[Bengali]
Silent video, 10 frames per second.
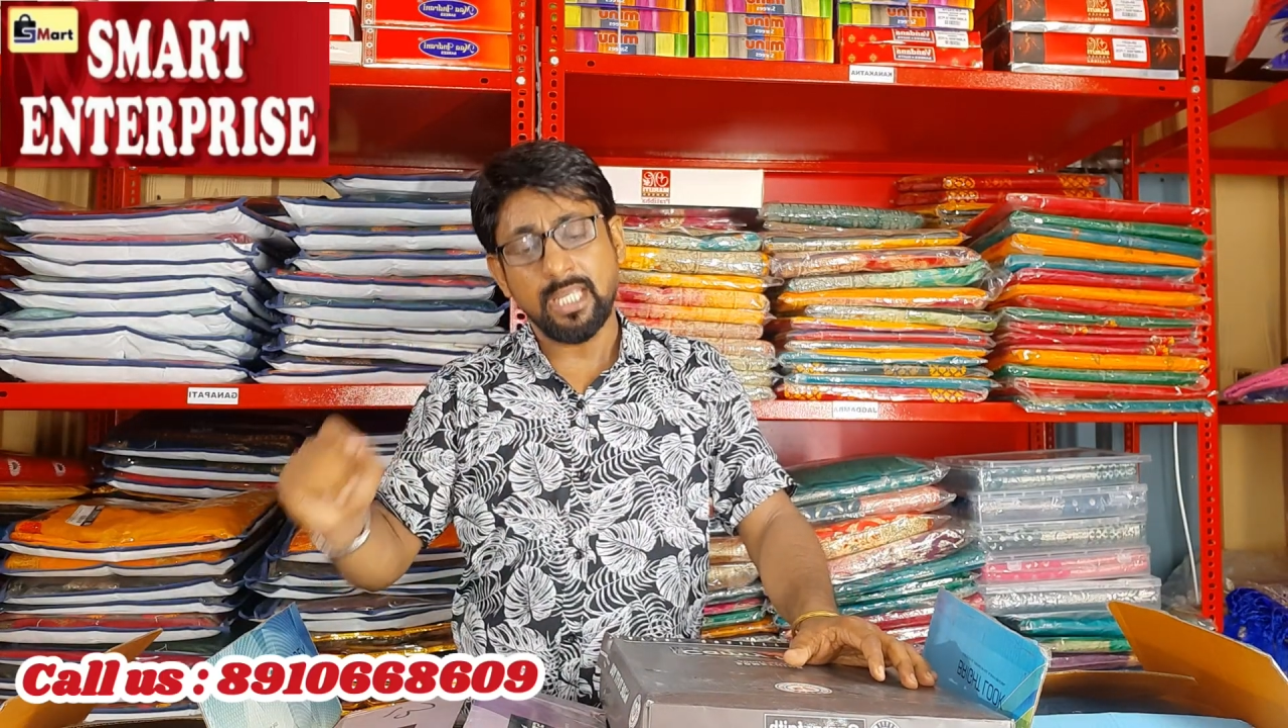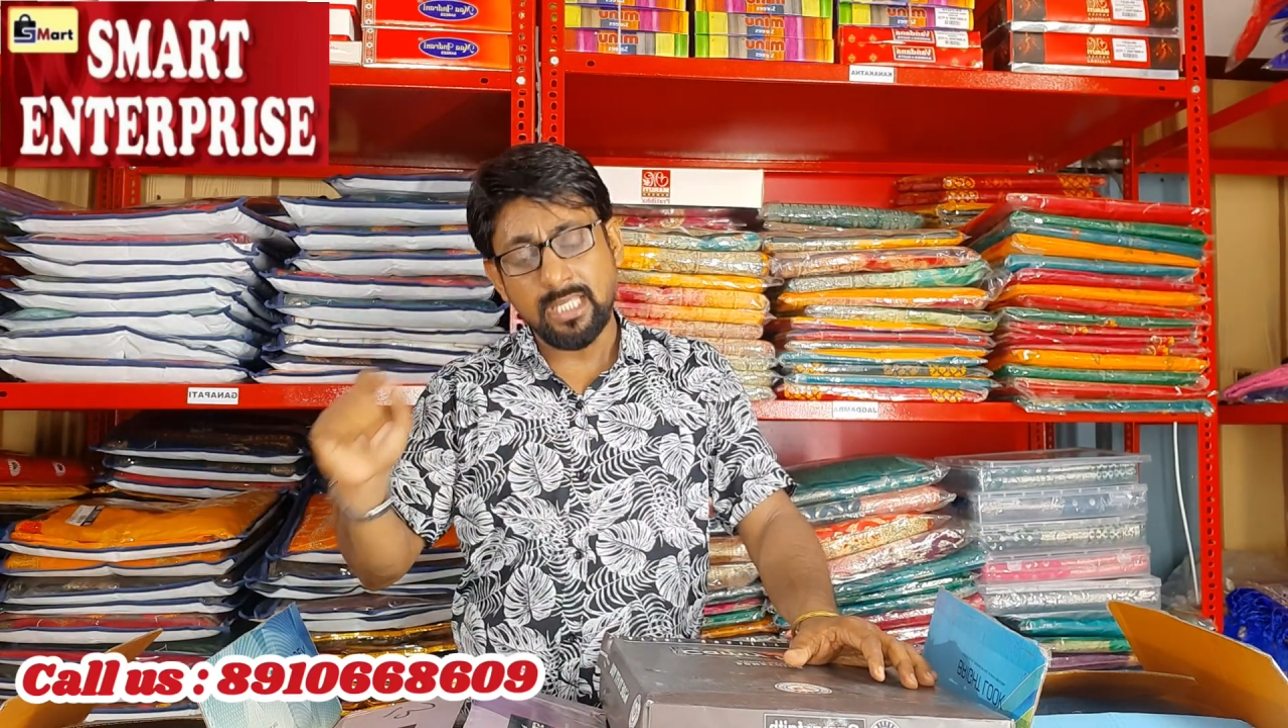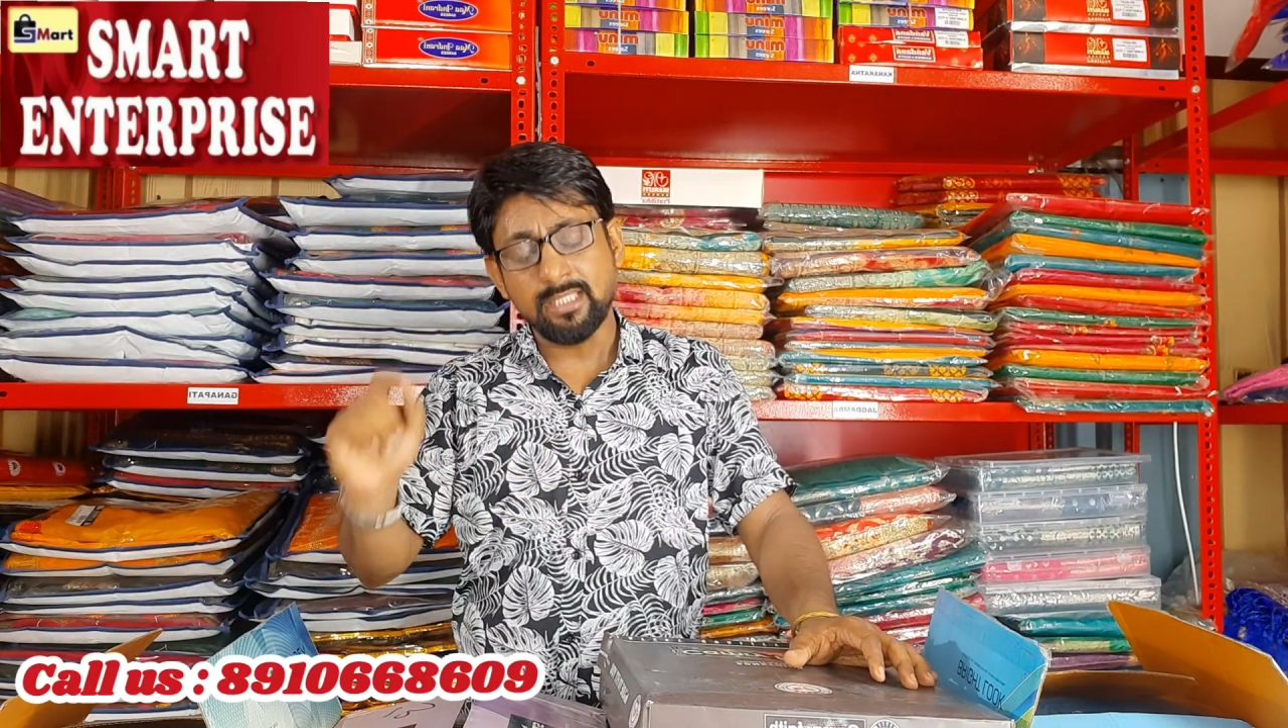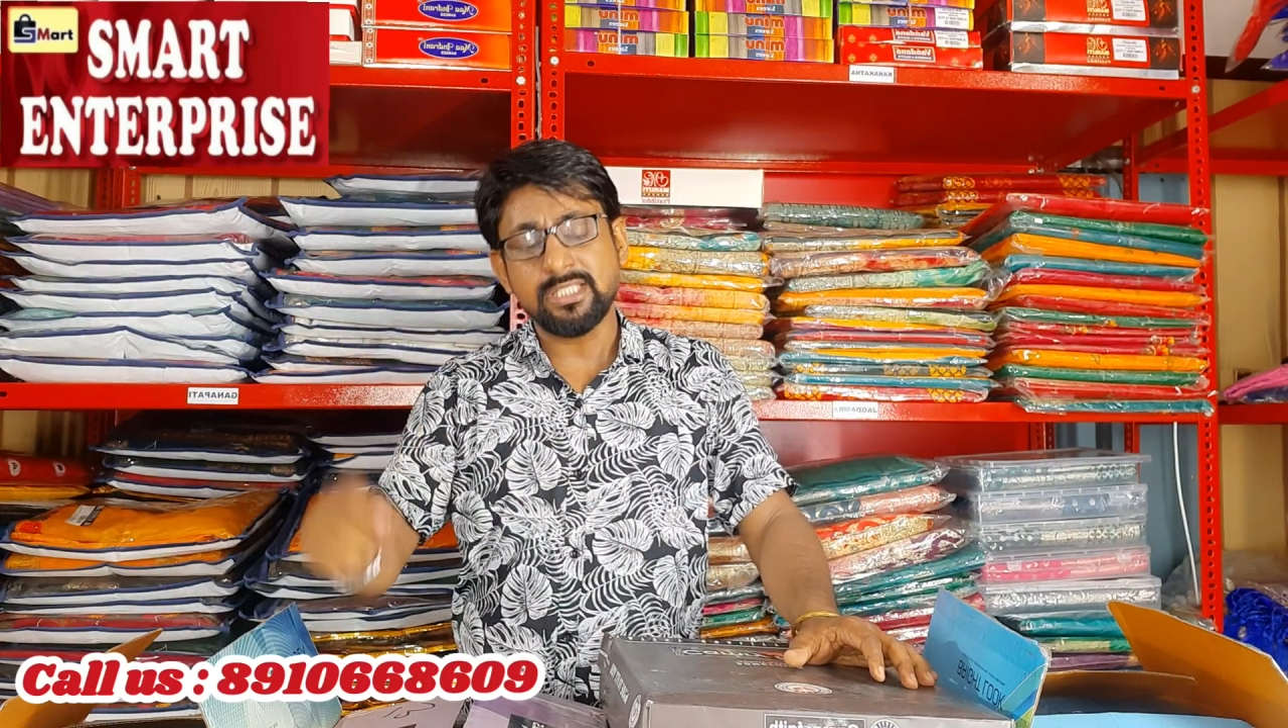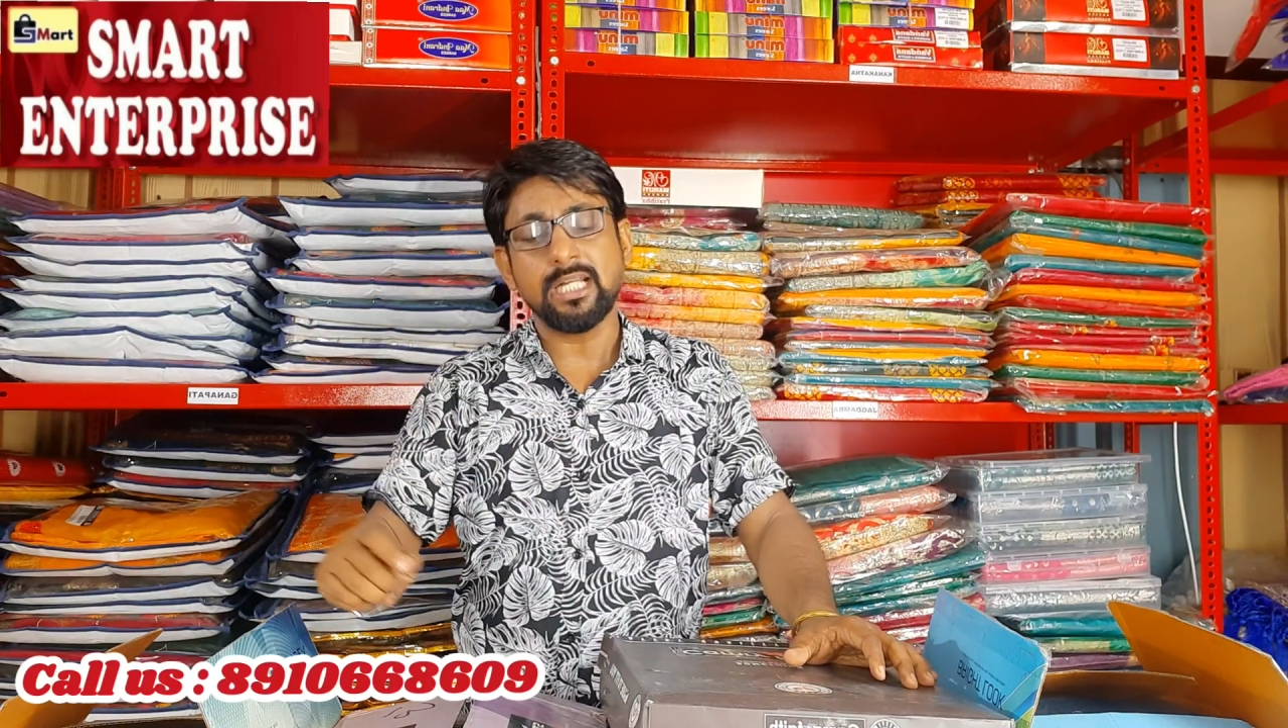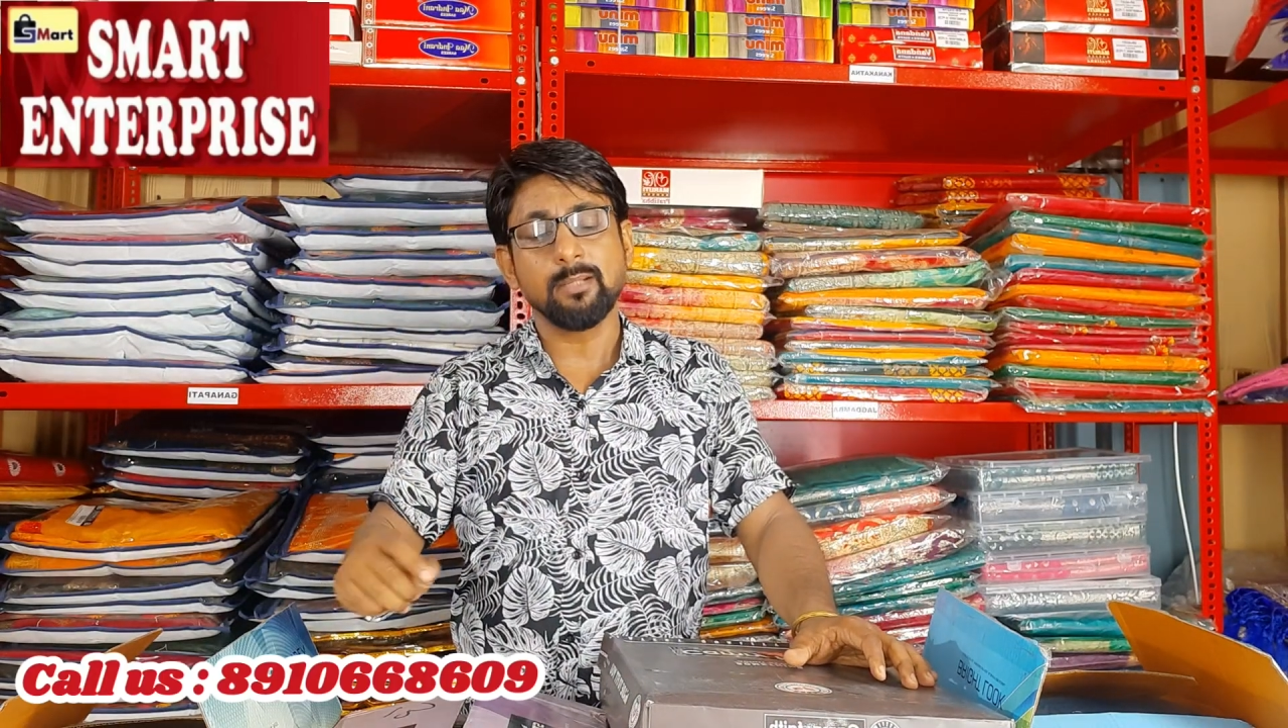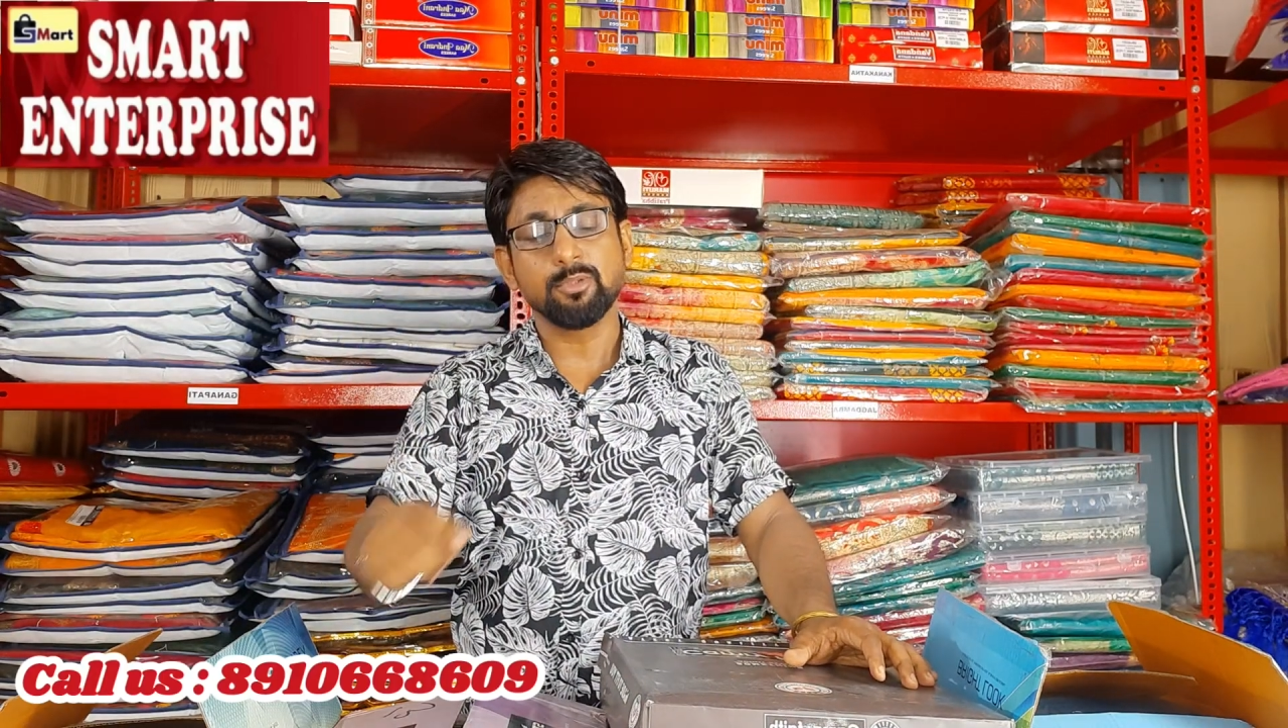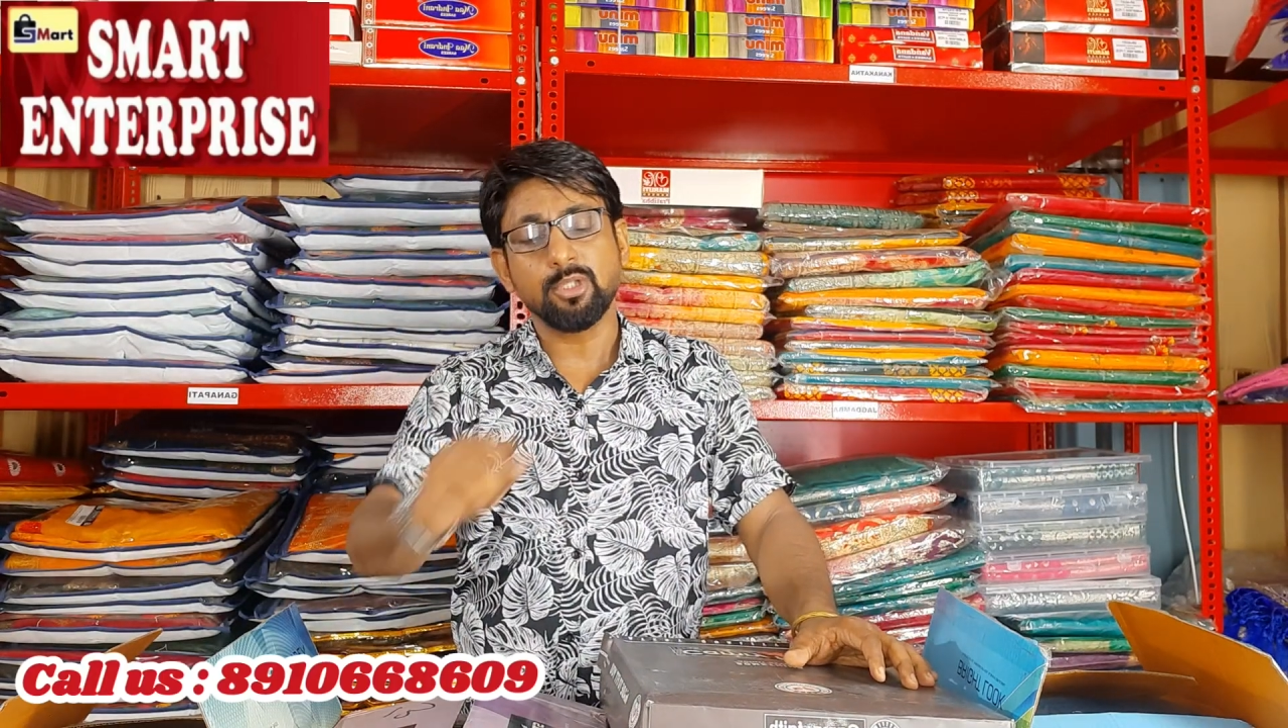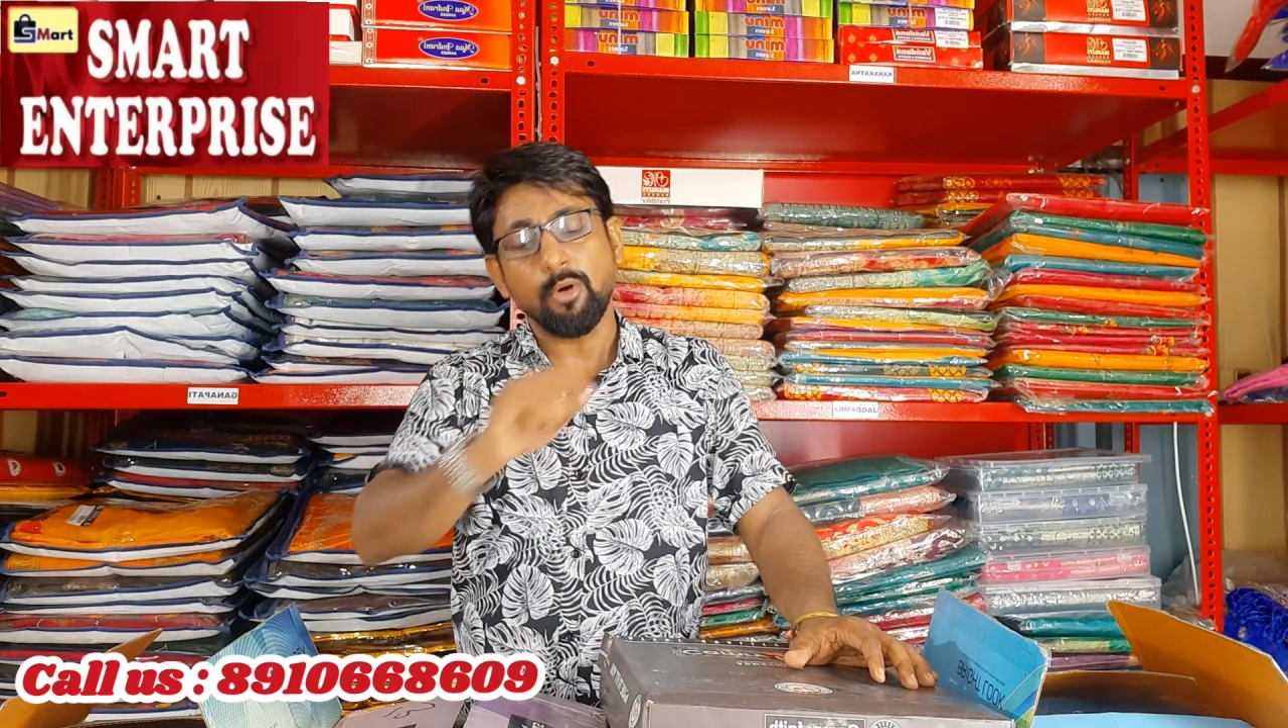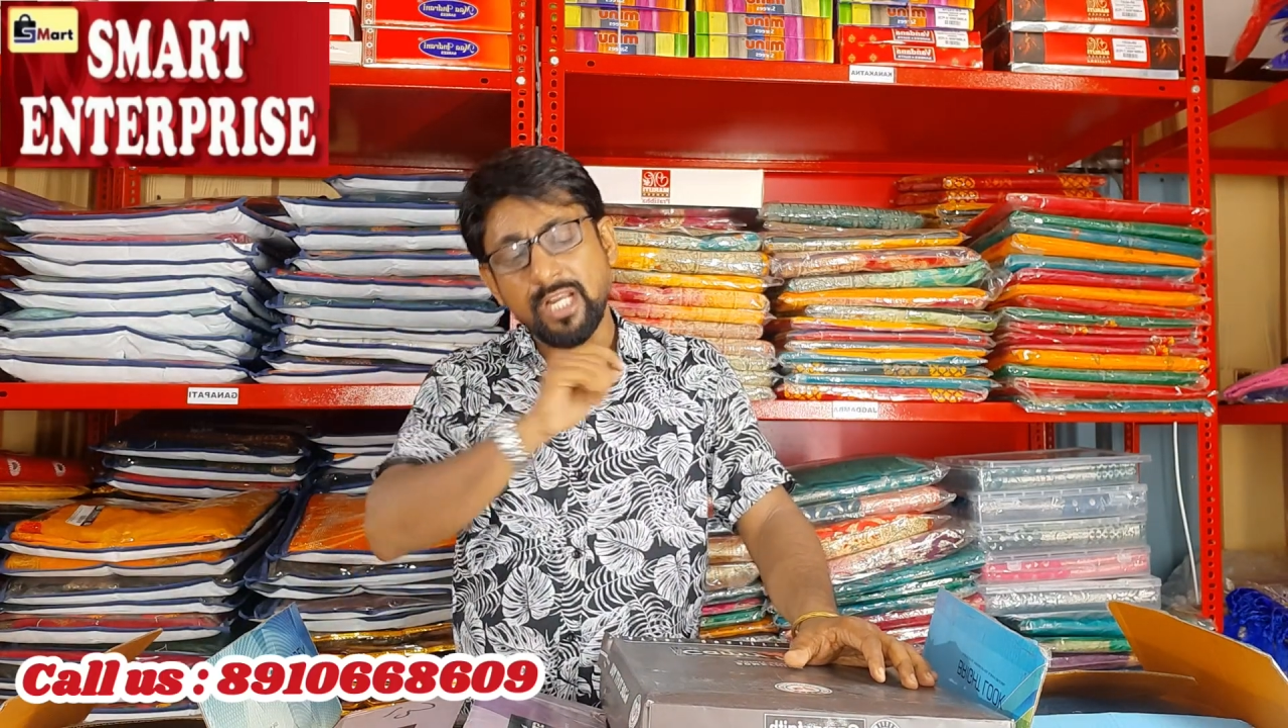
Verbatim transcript: এই চ্যানেলের মধ্যে